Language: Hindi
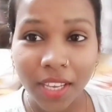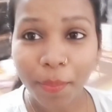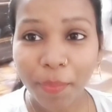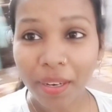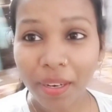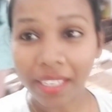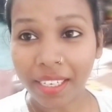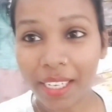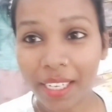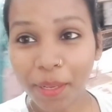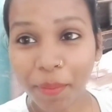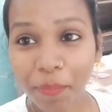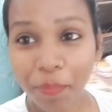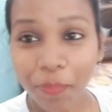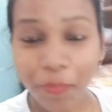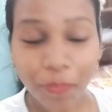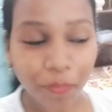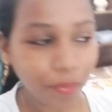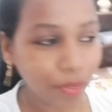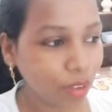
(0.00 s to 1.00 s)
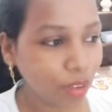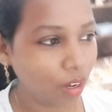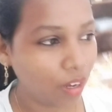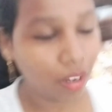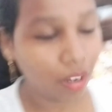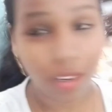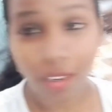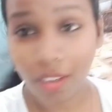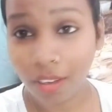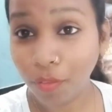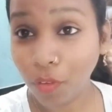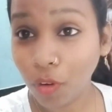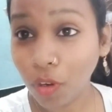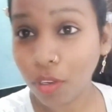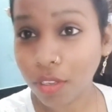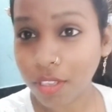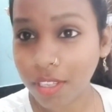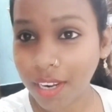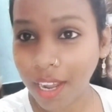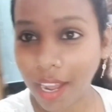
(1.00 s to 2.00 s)
की बेटी और वो
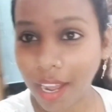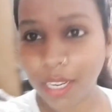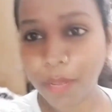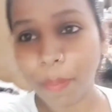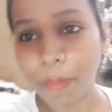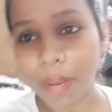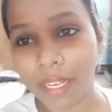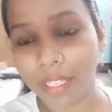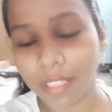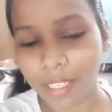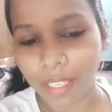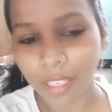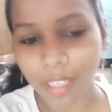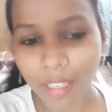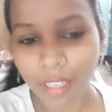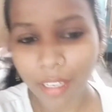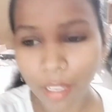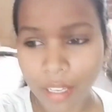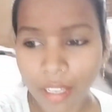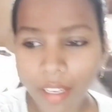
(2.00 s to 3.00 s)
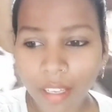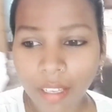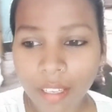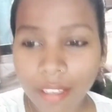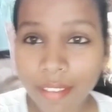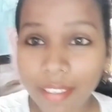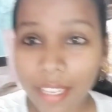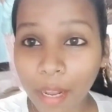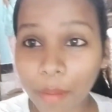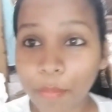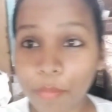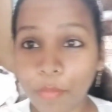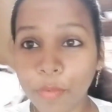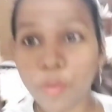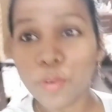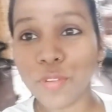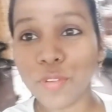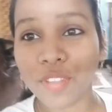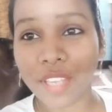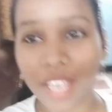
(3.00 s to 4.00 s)
उस दिन आ नहीं पाई थी सम
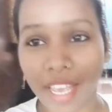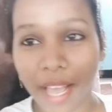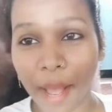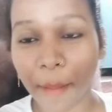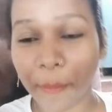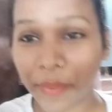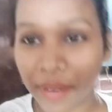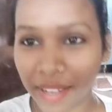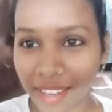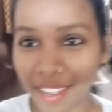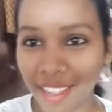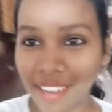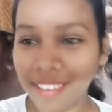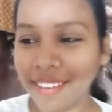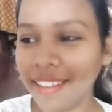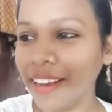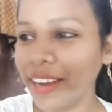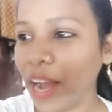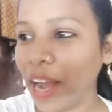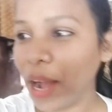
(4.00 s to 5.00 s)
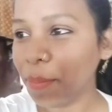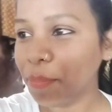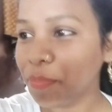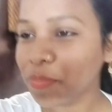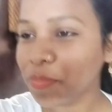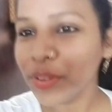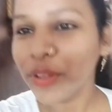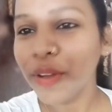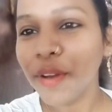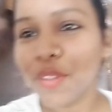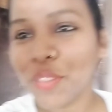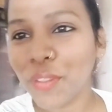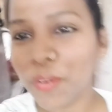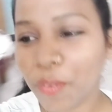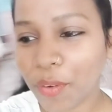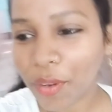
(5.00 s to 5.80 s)
उसके अपने घर के काम तो वो